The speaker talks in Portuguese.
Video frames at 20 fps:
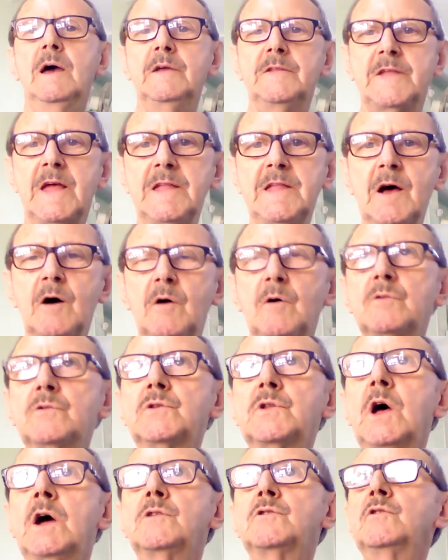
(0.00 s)
Entendeu?
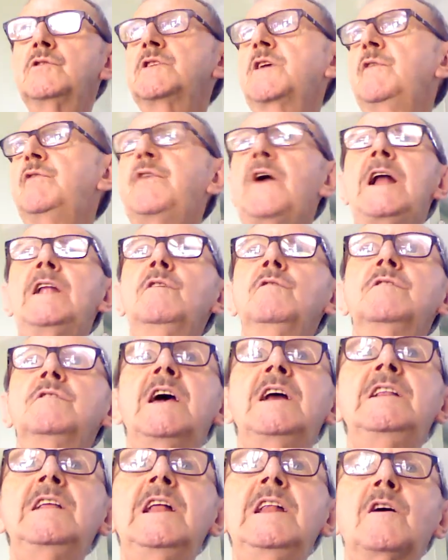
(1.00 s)
Tudo que falam
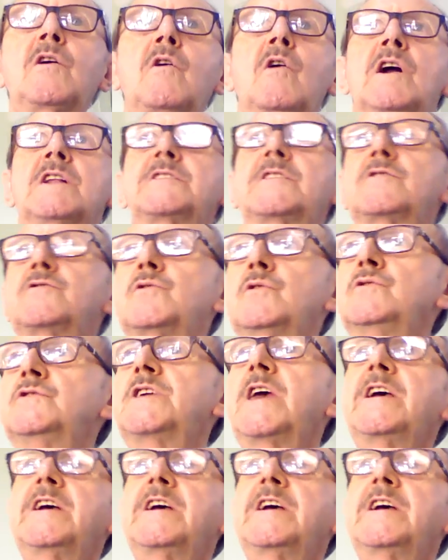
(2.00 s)
dele, ele corta. Tudo que